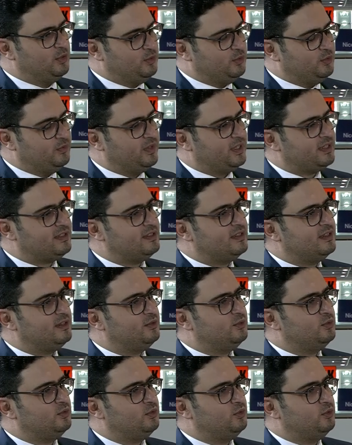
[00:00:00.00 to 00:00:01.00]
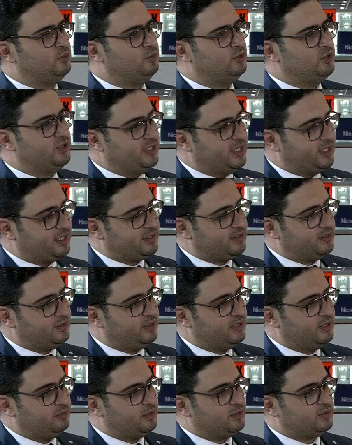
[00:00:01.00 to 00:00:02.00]
universel ou le
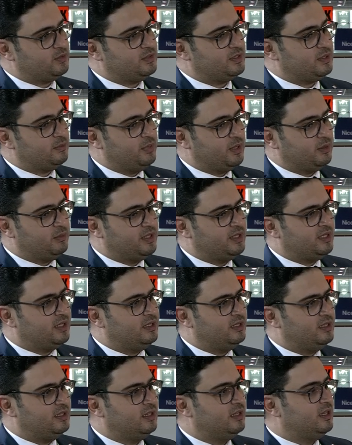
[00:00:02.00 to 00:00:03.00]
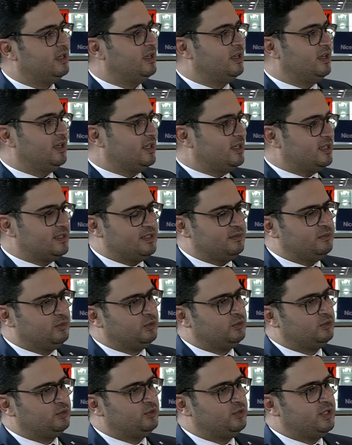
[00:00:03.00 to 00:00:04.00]
multidirectionnel parce que ça permet d'aller quasiment
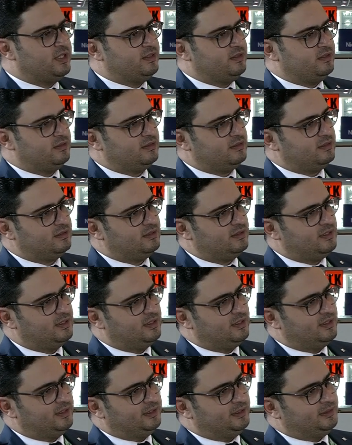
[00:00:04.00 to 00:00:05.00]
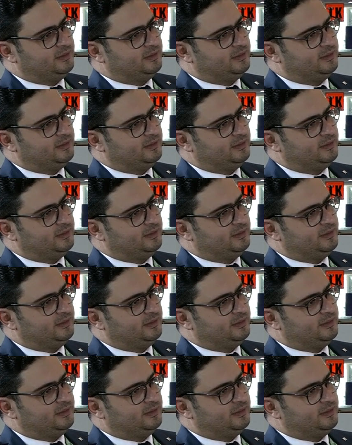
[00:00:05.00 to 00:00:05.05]
dans tous les sens. Donc